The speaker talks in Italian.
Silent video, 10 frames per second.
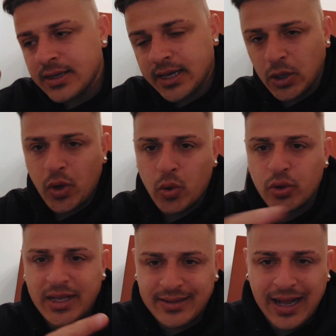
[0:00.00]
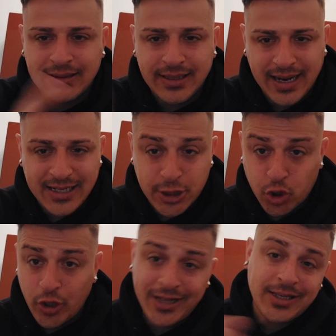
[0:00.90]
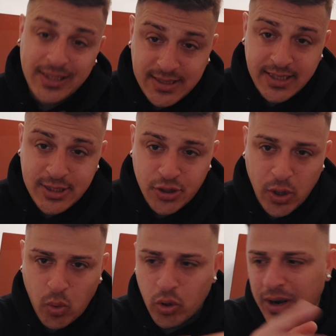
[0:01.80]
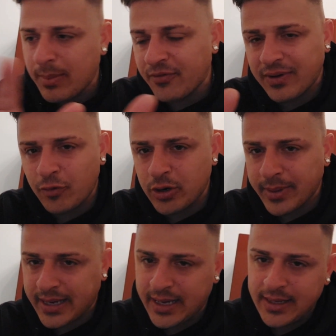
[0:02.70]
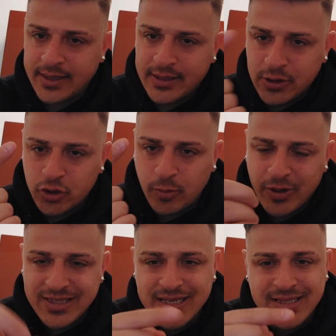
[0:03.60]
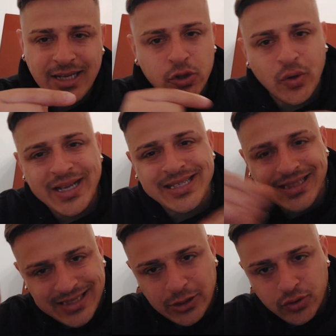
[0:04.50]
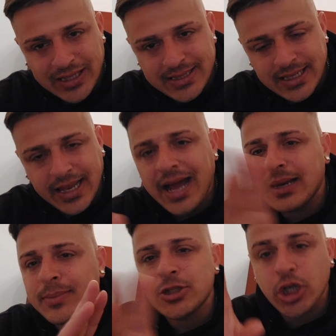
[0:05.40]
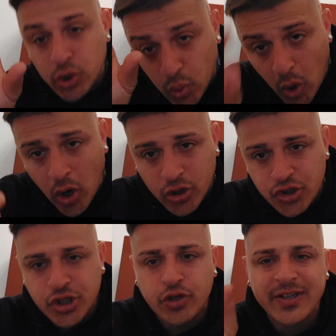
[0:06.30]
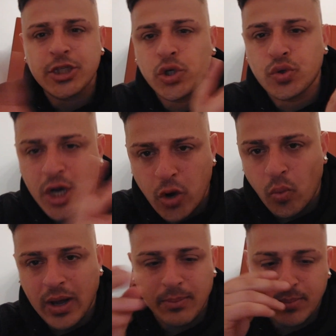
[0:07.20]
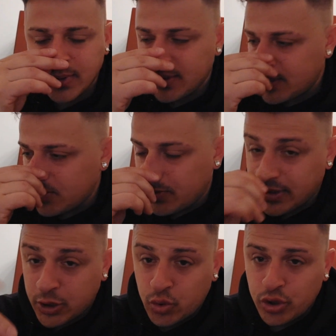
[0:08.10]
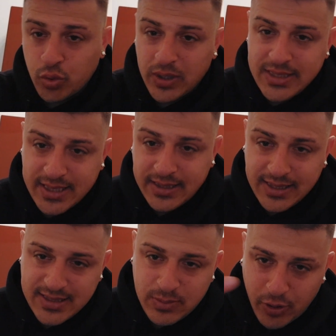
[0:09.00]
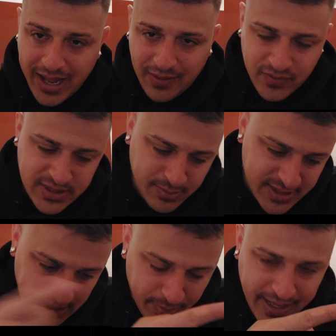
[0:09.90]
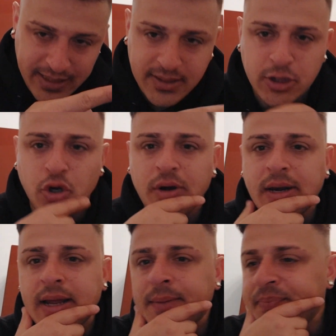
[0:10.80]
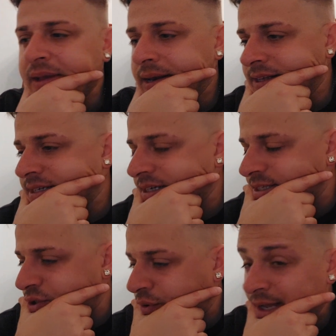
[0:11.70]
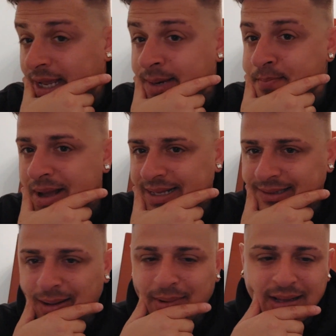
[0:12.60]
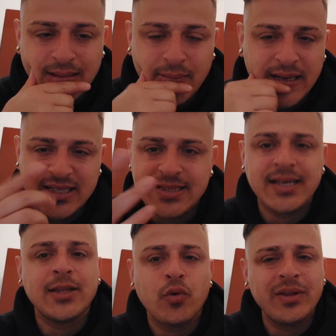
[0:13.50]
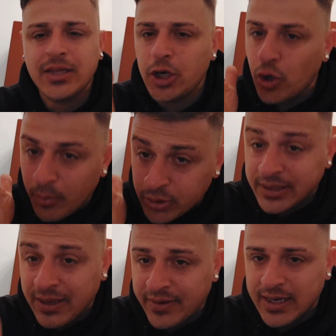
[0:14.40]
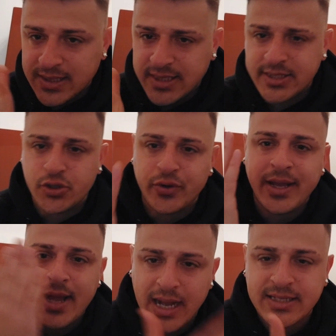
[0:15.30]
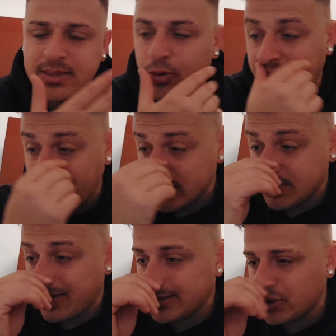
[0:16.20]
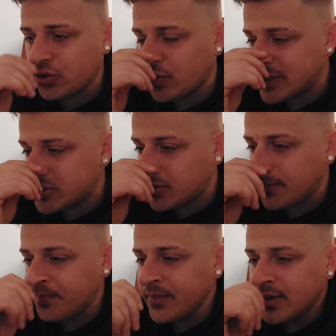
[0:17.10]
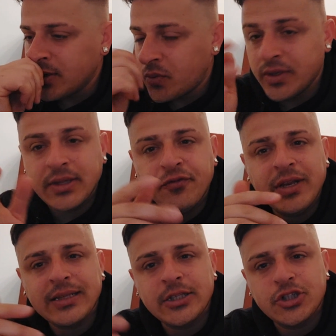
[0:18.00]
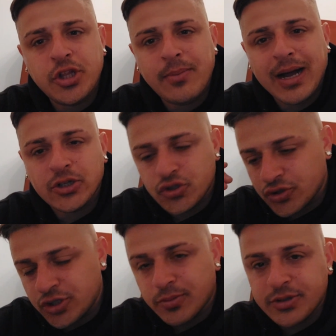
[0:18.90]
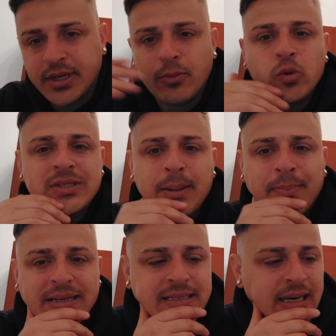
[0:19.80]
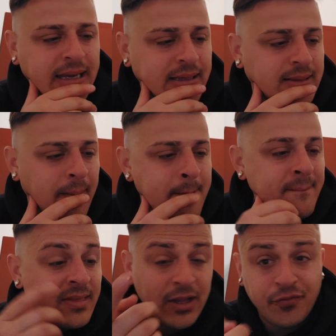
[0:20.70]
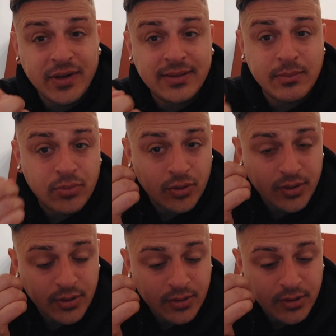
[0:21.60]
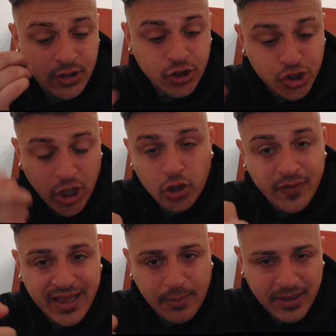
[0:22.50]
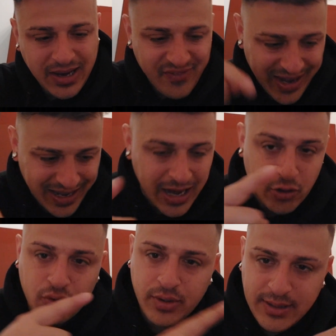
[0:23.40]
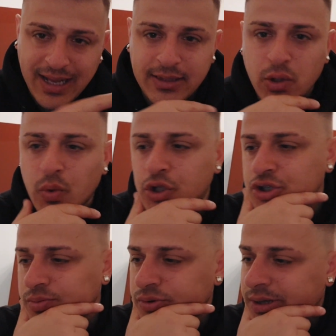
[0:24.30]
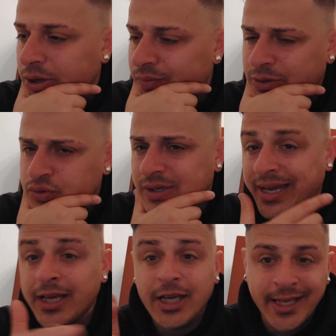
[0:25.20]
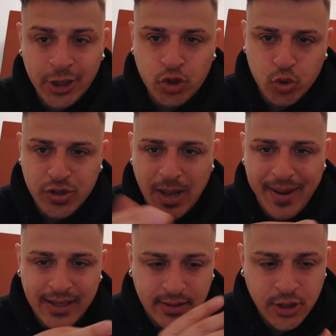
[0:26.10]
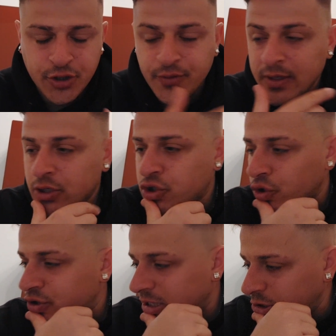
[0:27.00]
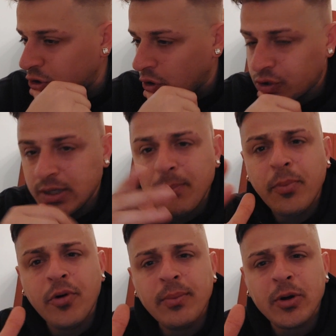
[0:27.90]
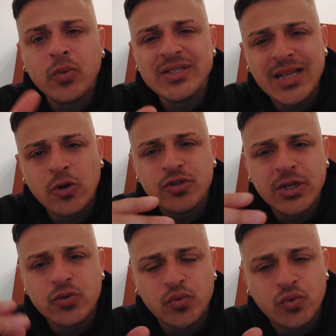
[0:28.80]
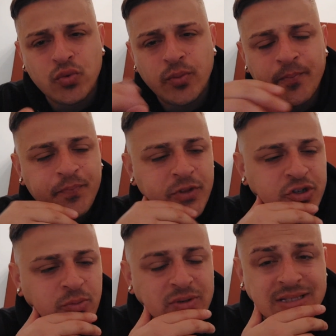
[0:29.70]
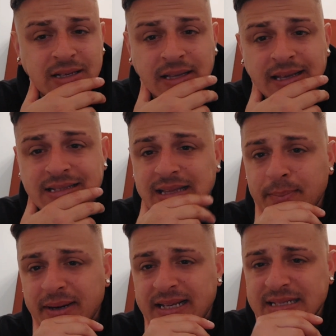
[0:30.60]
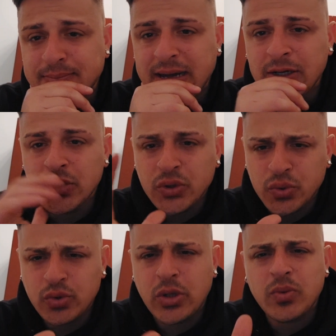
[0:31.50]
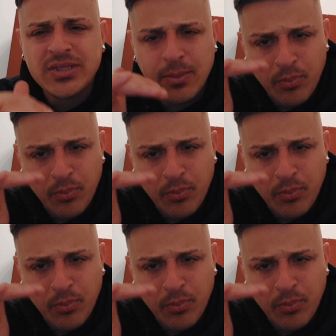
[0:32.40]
che lui è uno dei tanti, ragazzi, togliete l'iscrizione a quello là per favore perché dopo che sei stato esaltato da Ziliani penso che tu oggi dovresti chiudere il web. Quindi tutti quelli iscritti a Simone Hub siete pregati di togliere l'iscrizione immediatamente perché se siete juventini non potete avere l'iscrizione a Simone Abasi ma detto questo quindi fino al 10 di maggio ci porteremo questa barzelletta nel frattempo eh, il 19 di aprile verranno ridati i 15 punti alla Juventus che ingiustamente sono stati tolti e poi per questa cosa su, mm, diciamo, questa inchiesta Prisma, tutte queste